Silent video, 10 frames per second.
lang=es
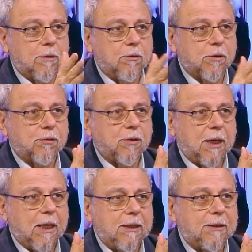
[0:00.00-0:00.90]
lo que usted
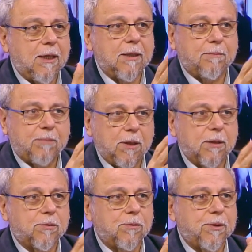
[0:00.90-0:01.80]
analiza, y después
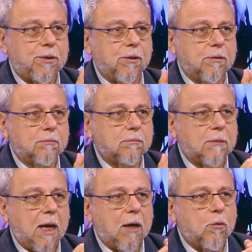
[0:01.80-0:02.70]
en su
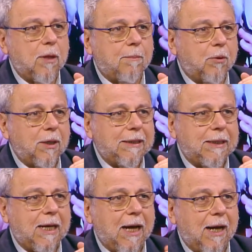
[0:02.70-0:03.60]
visión aguda
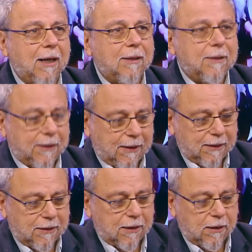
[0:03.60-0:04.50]
política en
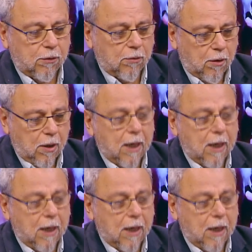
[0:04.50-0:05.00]
este sentido.